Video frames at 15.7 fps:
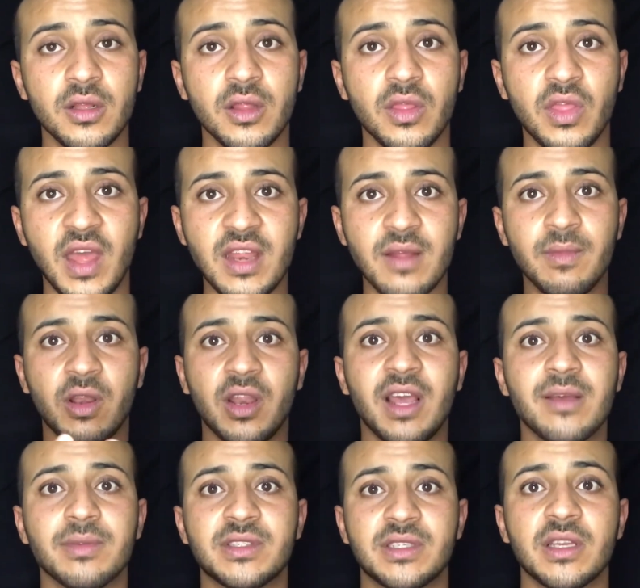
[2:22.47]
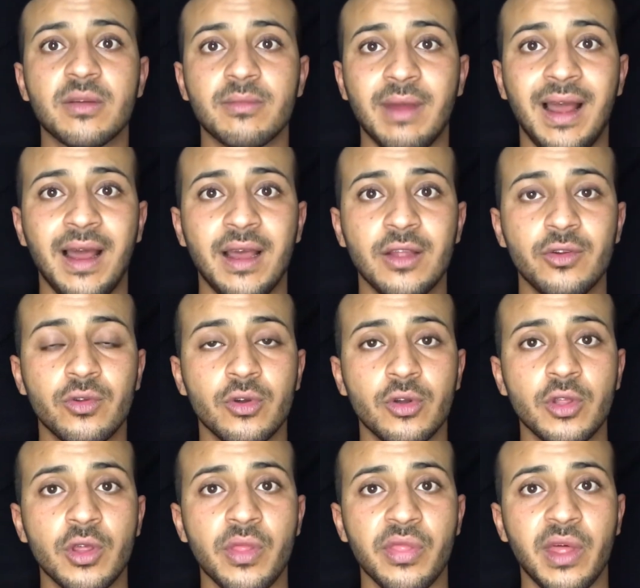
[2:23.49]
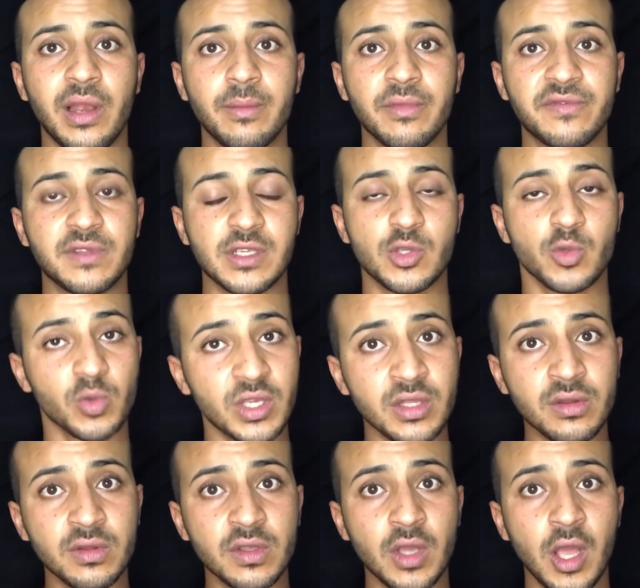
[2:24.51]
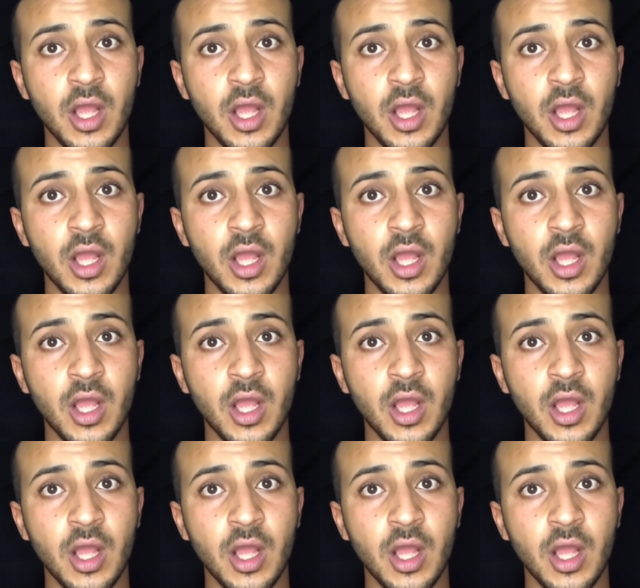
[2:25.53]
ثاني مرة هي بتصير معاه إنه ينظلم في تصويت